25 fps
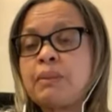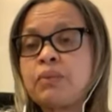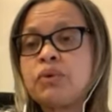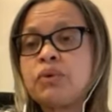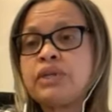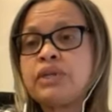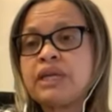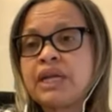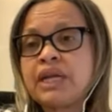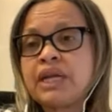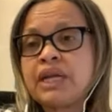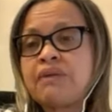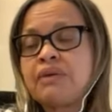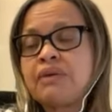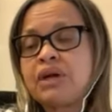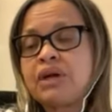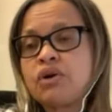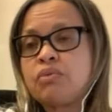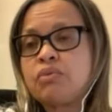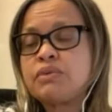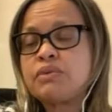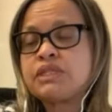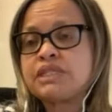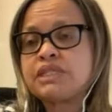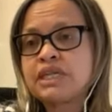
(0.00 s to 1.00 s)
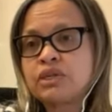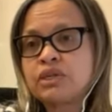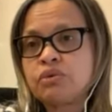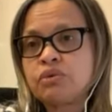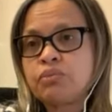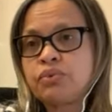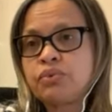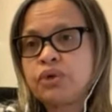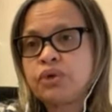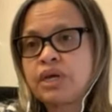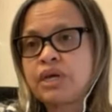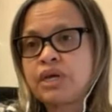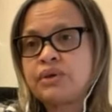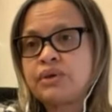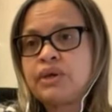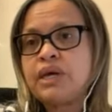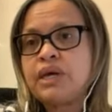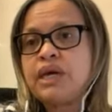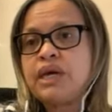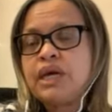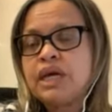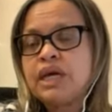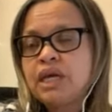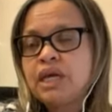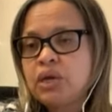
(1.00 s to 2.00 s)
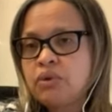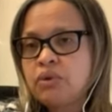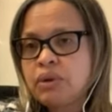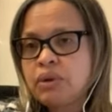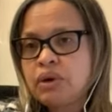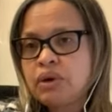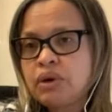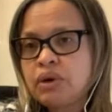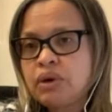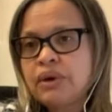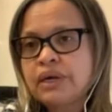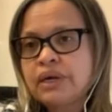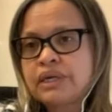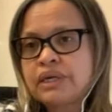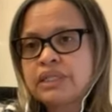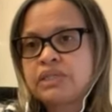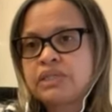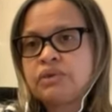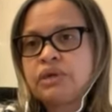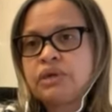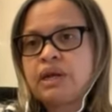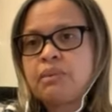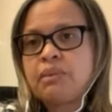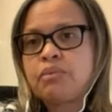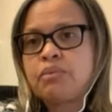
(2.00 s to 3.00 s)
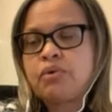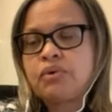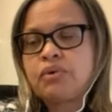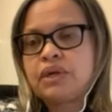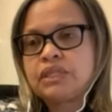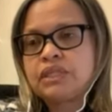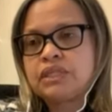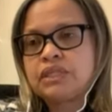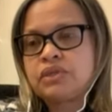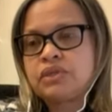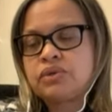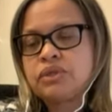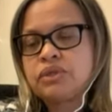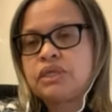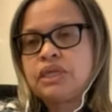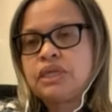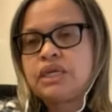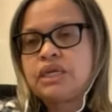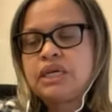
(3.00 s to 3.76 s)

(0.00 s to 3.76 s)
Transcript: vulnerables, comenzando por ellos y luego al resto de la población.